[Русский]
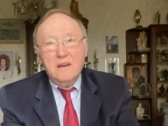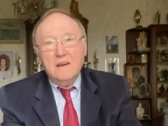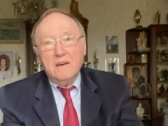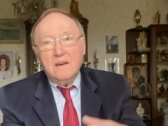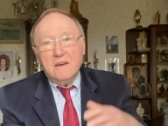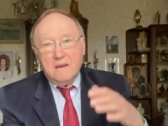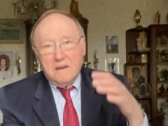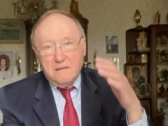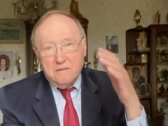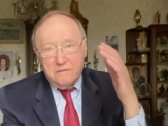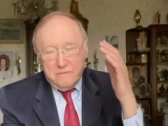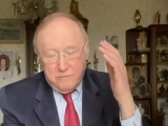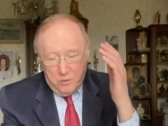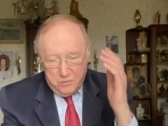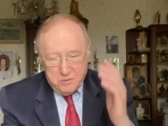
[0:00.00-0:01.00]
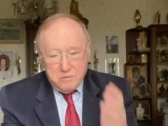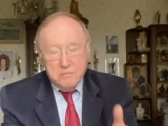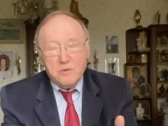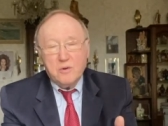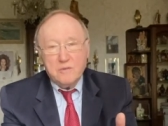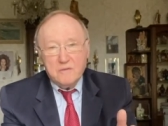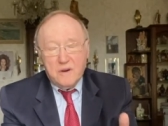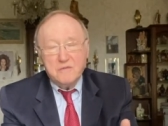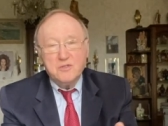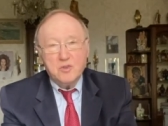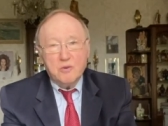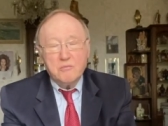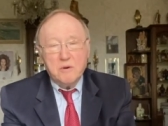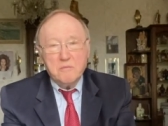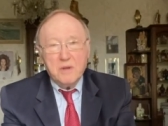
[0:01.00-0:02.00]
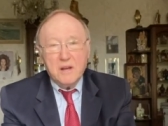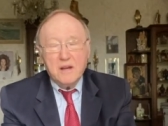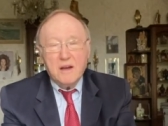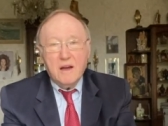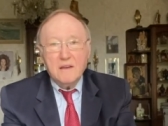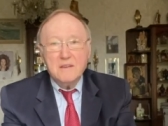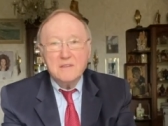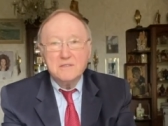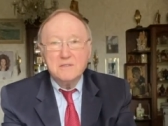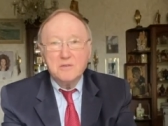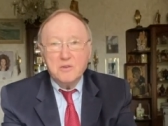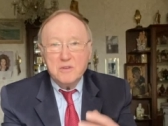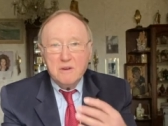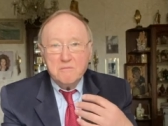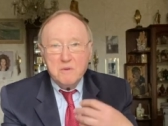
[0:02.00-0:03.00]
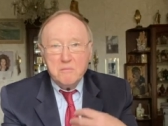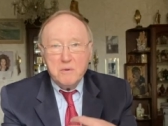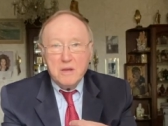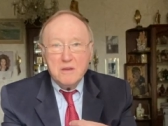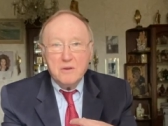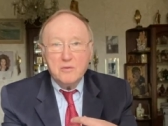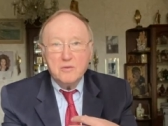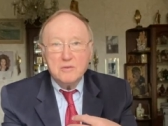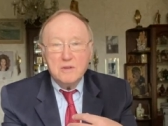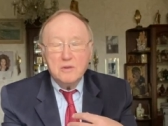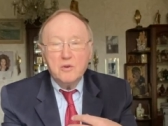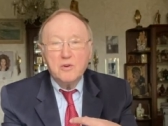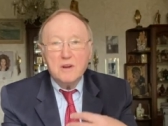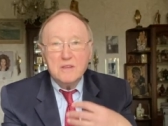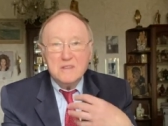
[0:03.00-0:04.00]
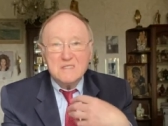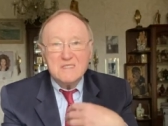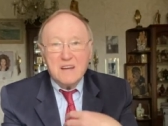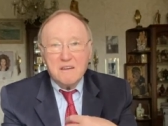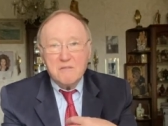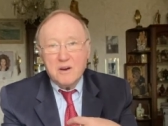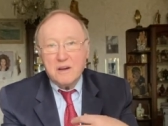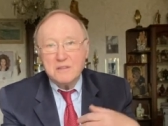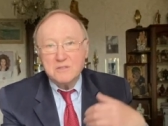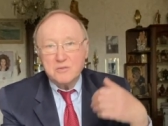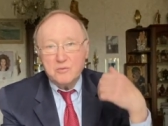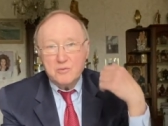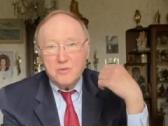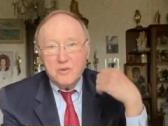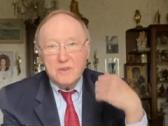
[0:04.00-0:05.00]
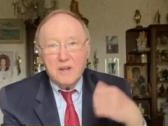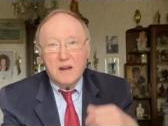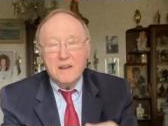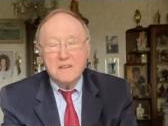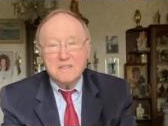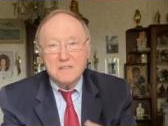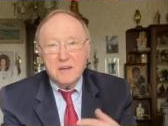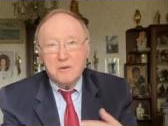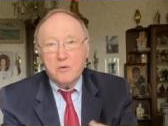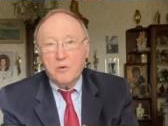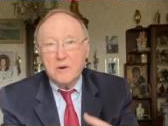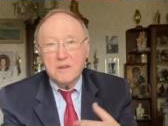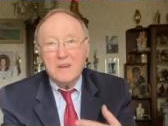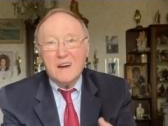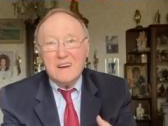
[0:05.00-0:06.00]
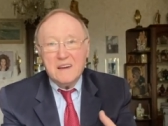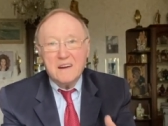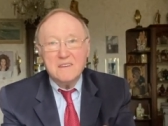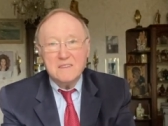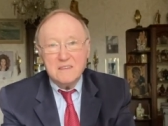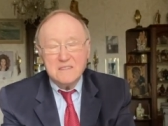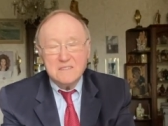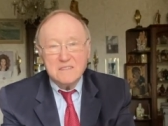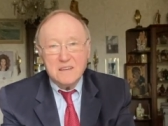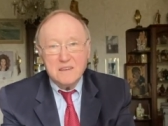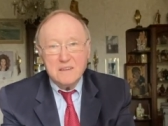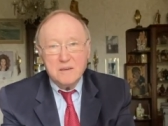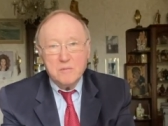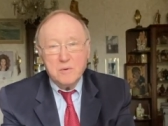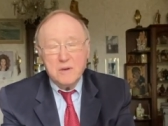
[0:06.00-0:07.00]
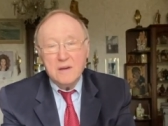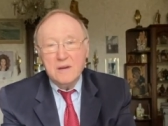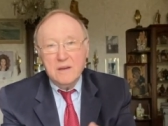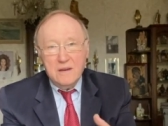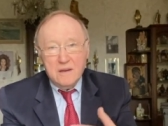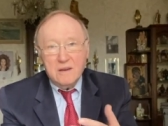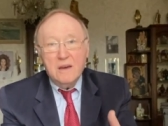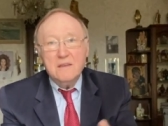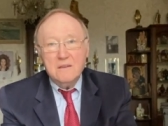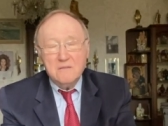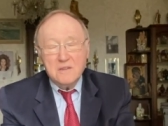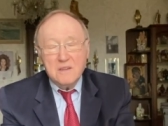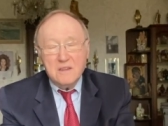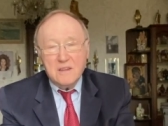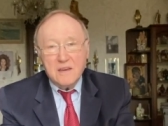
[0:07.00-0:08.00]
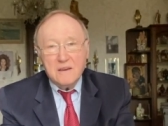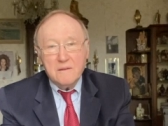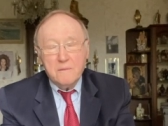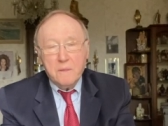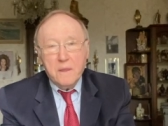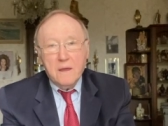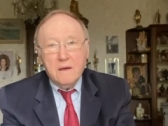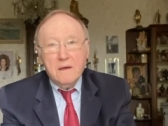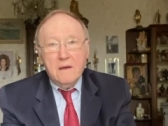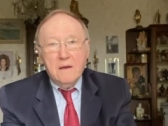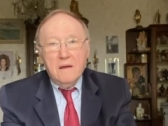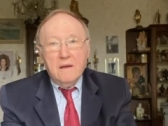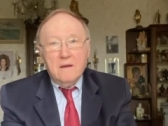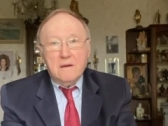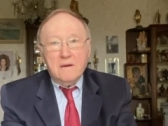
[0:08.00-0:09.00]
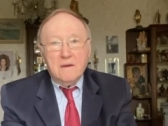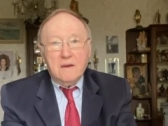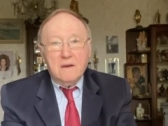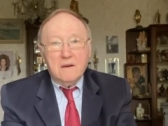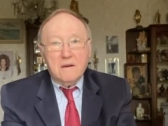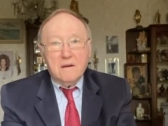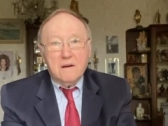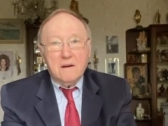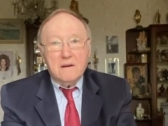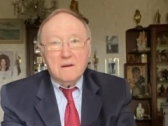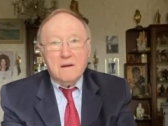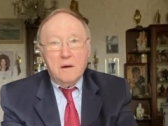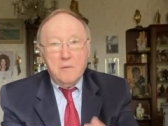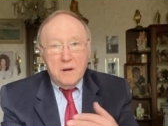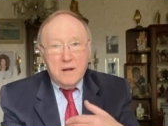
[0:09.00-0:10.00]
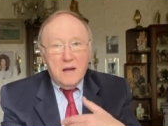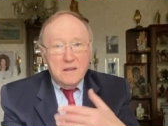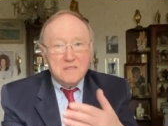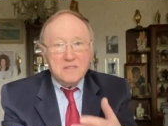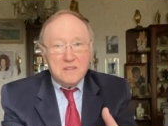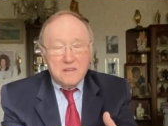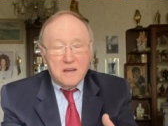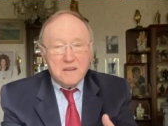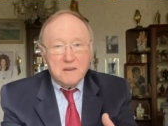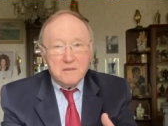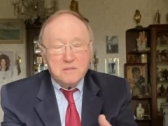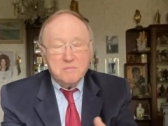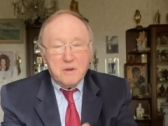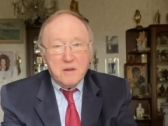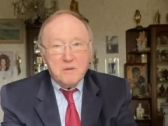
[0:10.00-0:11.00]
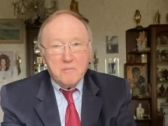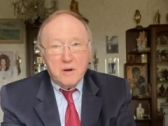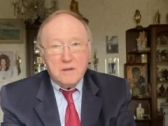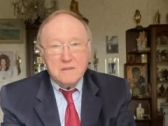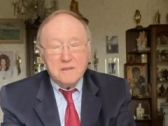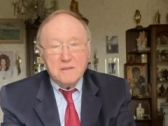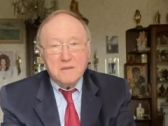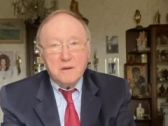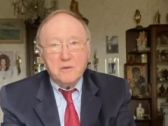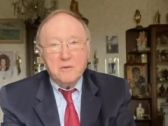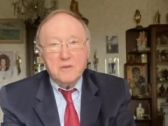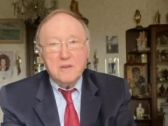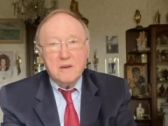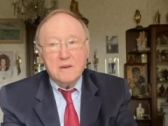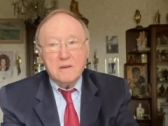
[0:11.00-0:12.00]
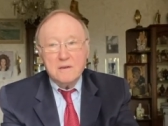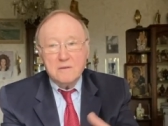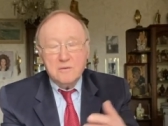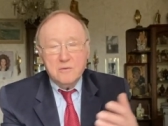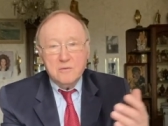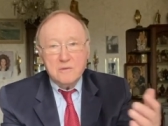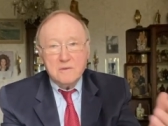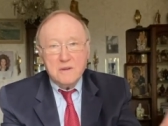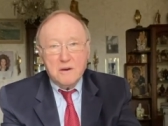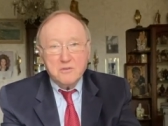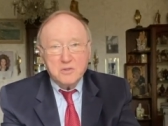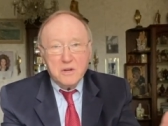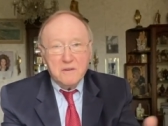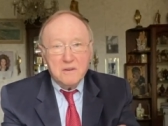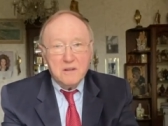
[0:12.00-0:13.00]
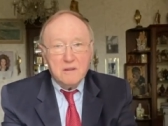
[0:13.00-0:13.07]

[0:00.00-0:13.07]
и, в общем-то, он во всем американец, но, тем не менее, он не только не скрывает, что у него итальянские корни, а гордится ими. И они видны. И э, американцы так и воспринимают этих людей. Ну, я уже говорил о